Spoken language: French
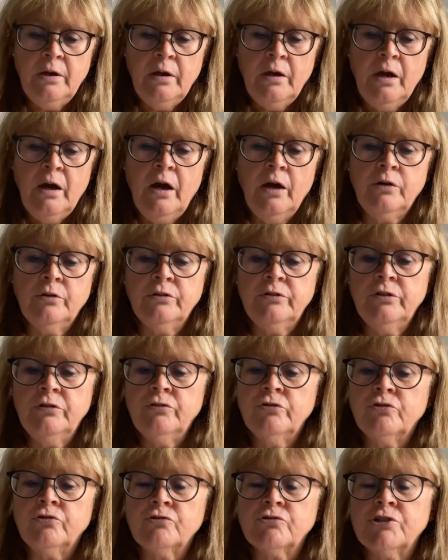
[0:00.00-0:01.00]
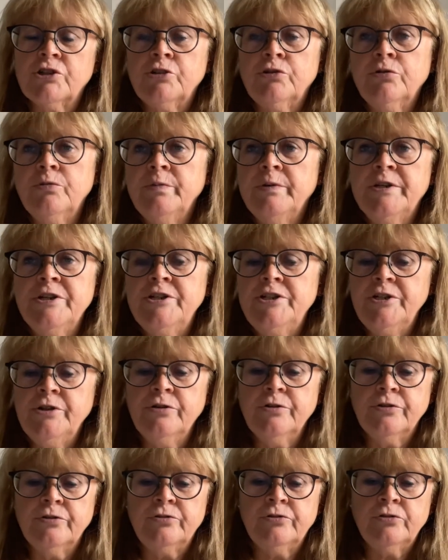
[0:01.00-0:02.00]
à côté de son Jérôme qui
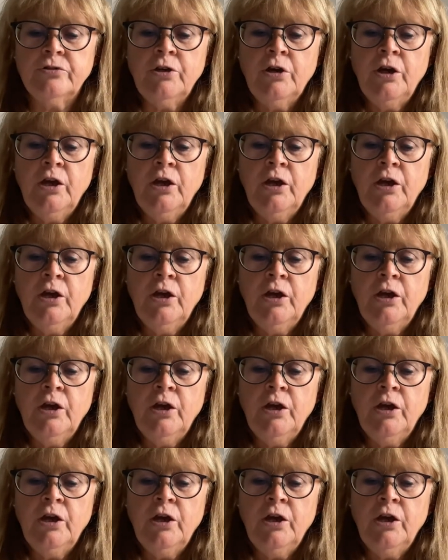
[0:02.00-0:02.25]
gigote.